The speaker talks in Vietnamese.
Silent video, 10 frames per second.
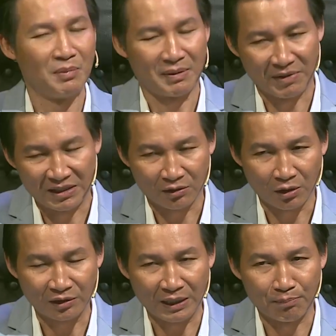nhưng mà, mà mình bạn...
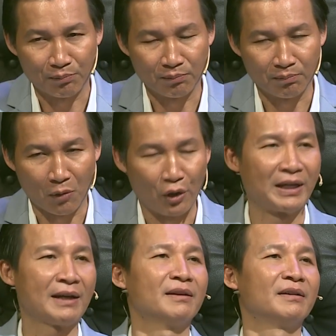có tìm mọi
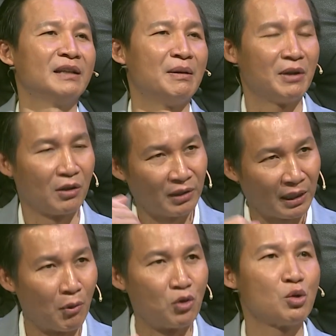cách để mình có
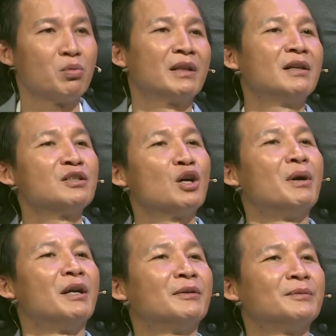thể bổ sung kiến thức cho
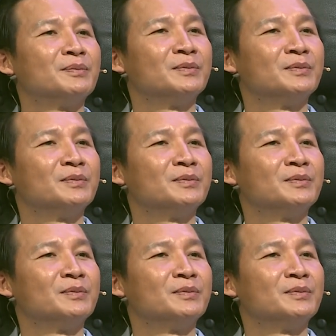dạ đúng rồi